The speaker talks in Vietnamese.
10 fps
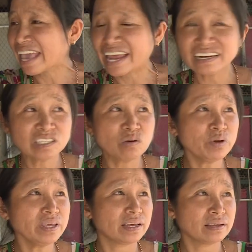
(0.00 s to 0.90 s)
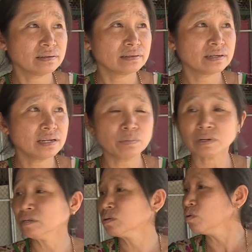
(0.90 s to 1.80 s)
chai nước suối à đó mà
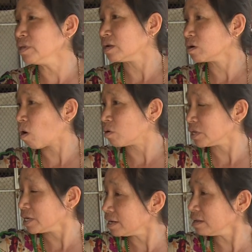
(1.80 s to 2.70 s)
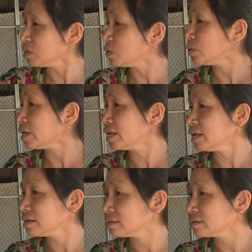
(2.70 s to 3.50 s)
nước suối vậy nó còn gì đó nhiều vậy đó